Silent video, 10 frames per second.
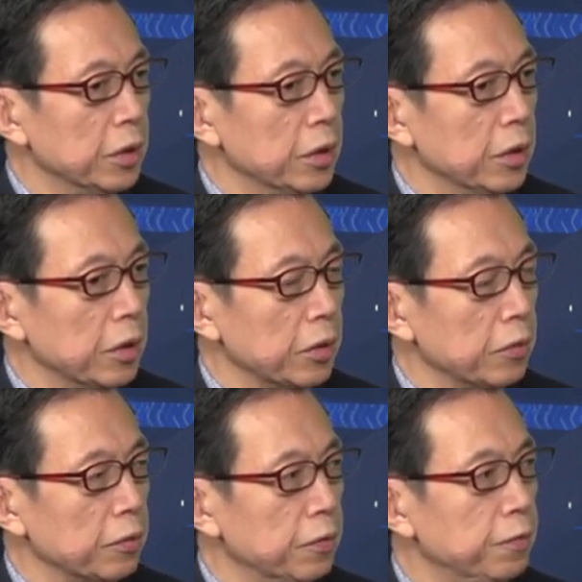
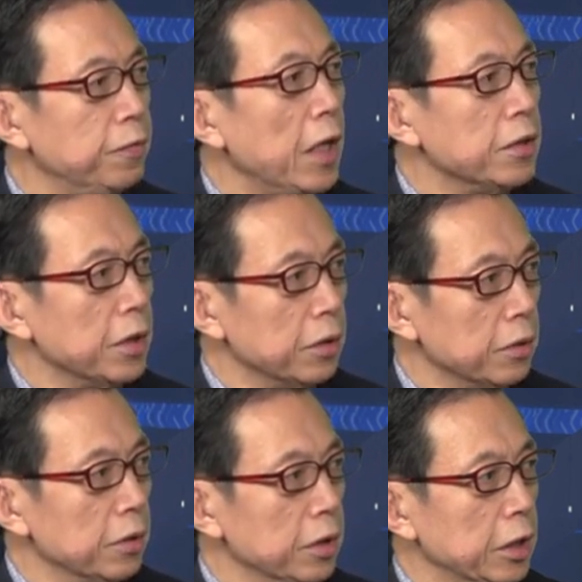呃，犯人
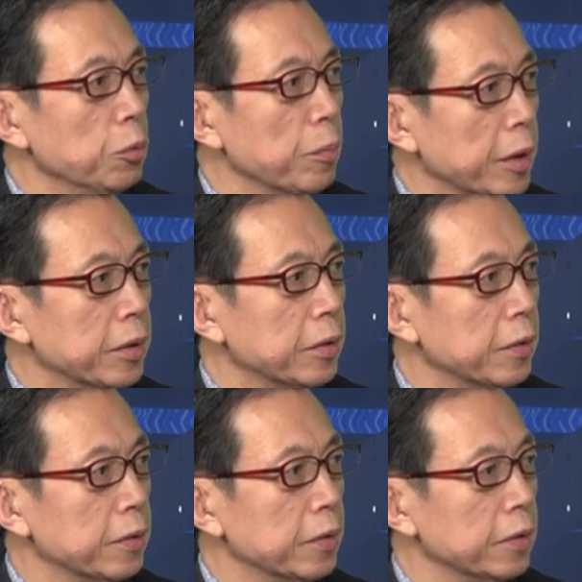理论嘛。
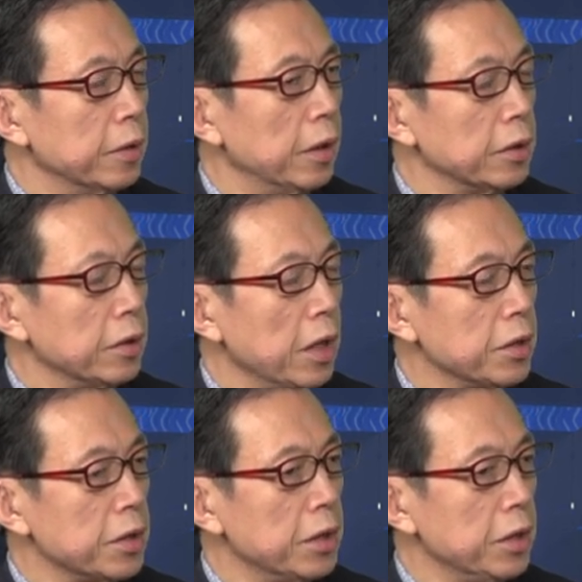嗯，好像当
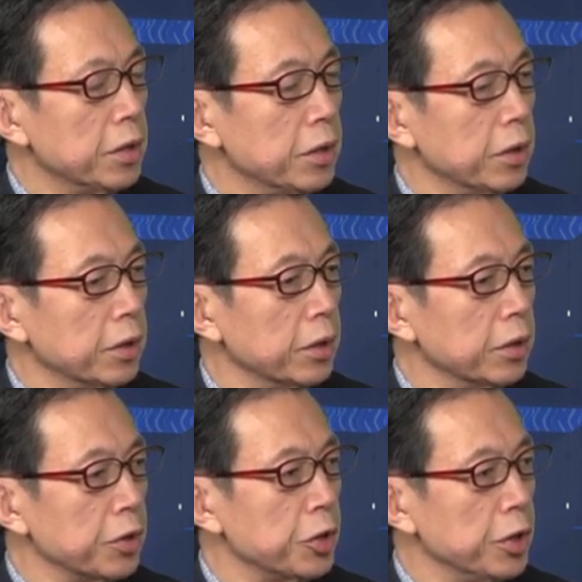时的一
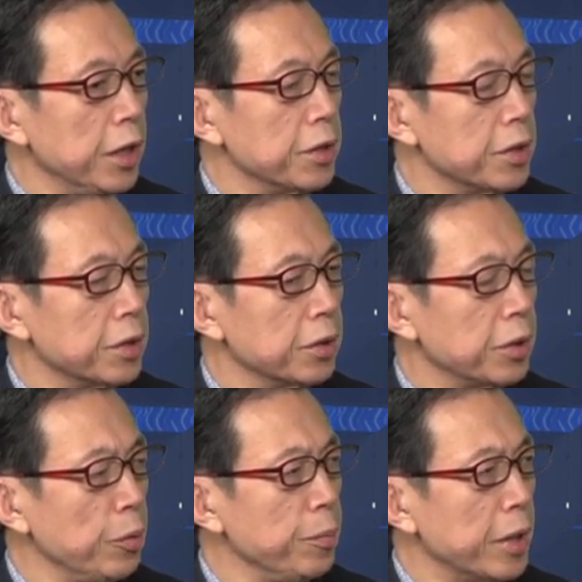个实验是
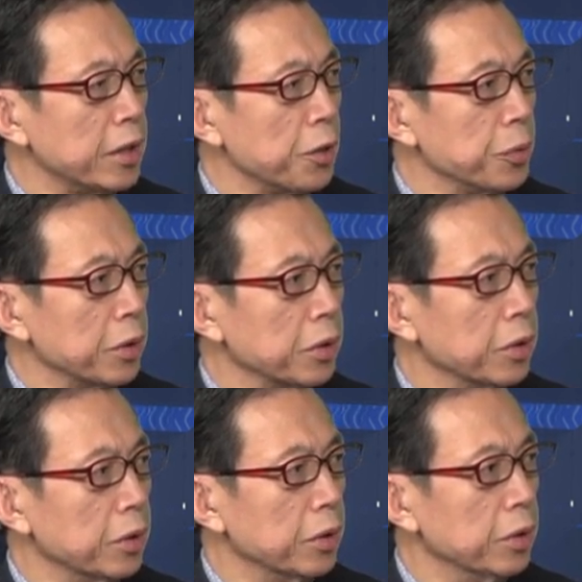哥伦比亚大学，
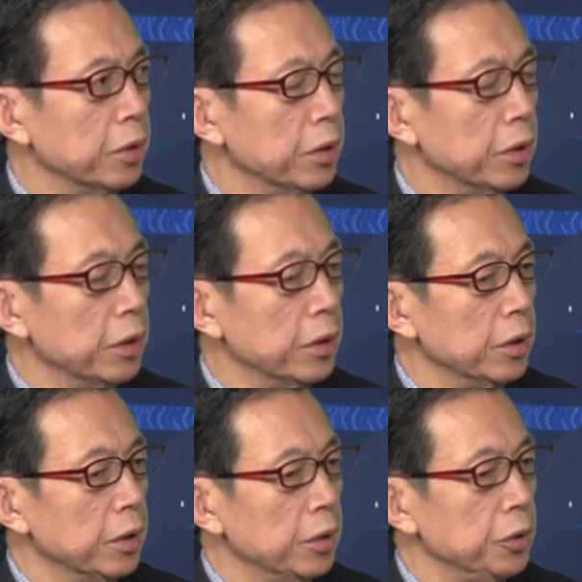嗯，
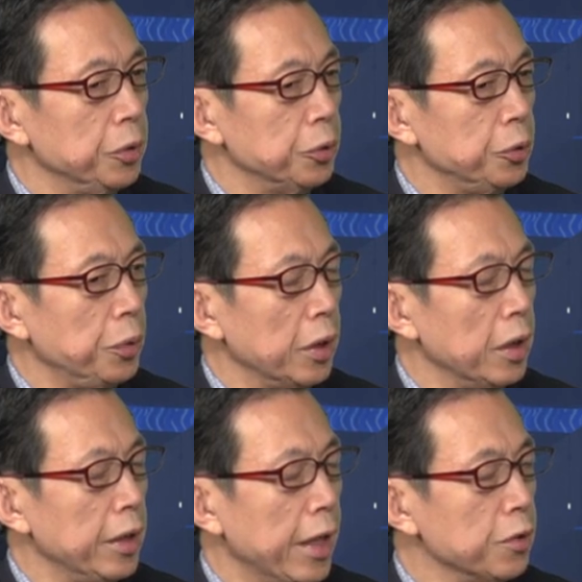就选了
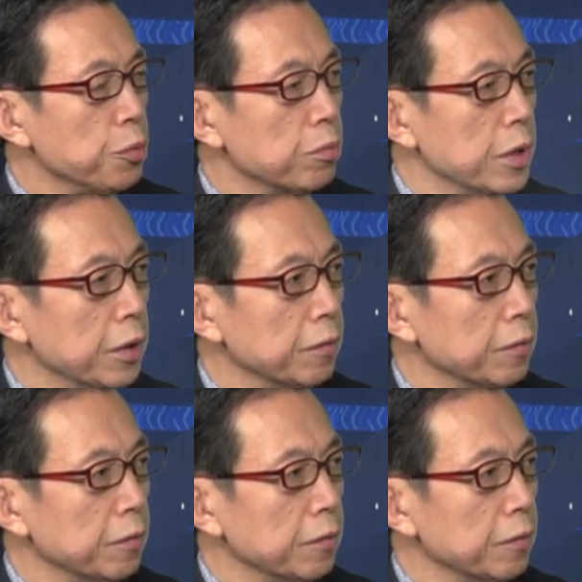两组人，